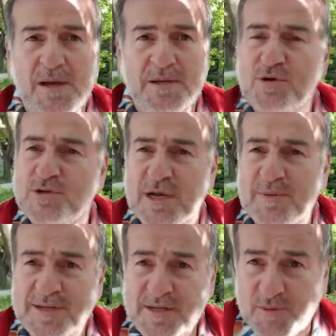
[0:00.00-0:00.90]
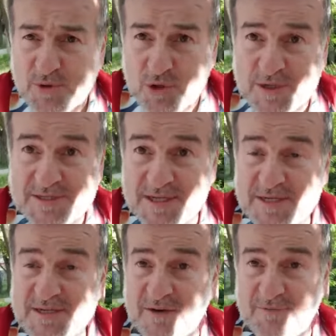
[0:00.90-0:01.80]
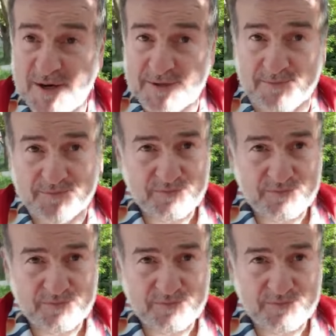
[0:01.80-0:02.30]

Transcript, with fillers: Sosyal medyada birçok insana cevap verdim.